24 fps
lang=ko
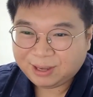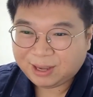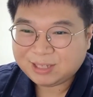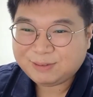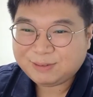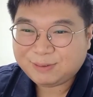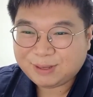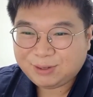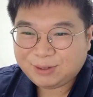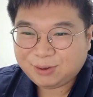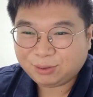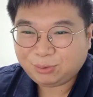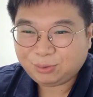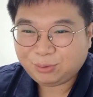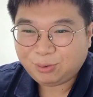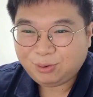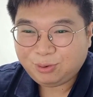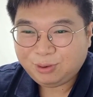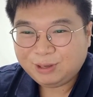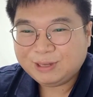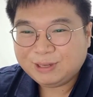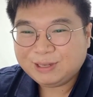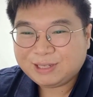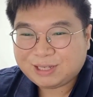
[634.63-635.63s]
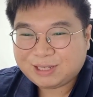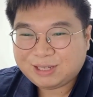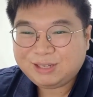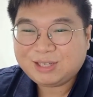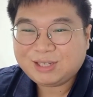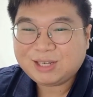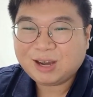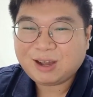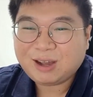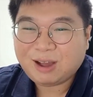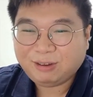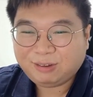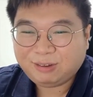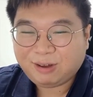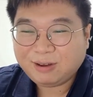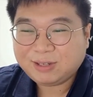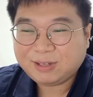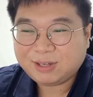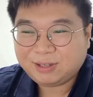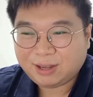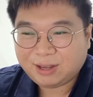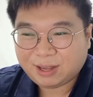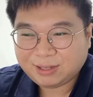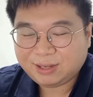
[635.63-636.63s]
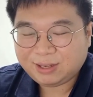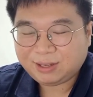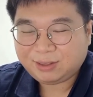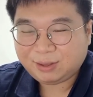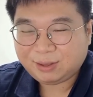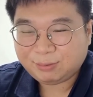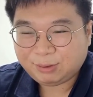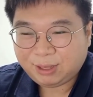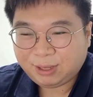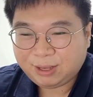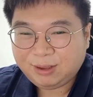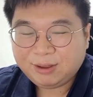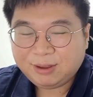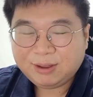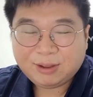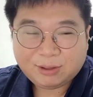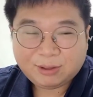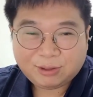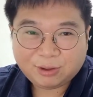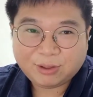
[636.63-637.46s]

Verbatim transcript: 하지만 이것도 진짜 강상죄는 아니기 때문에